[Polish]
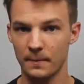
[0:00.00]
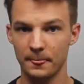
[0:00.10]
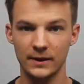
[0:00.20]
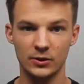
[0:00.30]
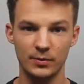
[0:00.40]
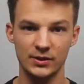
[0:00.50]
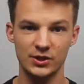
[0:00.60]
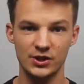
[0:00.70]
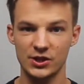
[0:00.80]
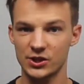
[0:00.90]
Niech to będzie
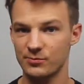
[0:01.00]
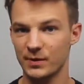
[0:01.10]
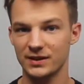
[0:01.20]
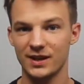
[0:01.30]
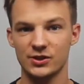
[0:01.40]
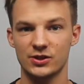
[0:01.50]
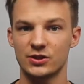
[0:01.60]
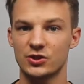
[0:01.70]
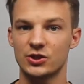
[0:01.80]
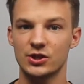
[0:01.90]
10, 15,
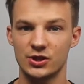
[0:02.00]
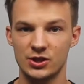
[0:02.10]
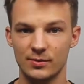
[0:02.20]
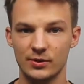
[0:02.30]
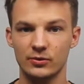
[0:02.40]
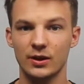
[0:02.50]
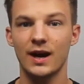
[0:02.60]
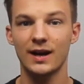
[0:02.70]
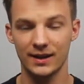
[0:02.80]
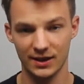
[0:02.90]
30 minut,
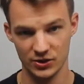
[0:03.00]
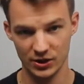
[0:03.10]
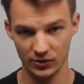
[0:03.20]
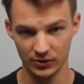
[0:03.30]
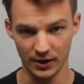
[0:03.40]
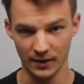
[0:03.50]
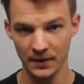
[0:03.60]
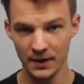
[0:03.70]
ale każdego dnia.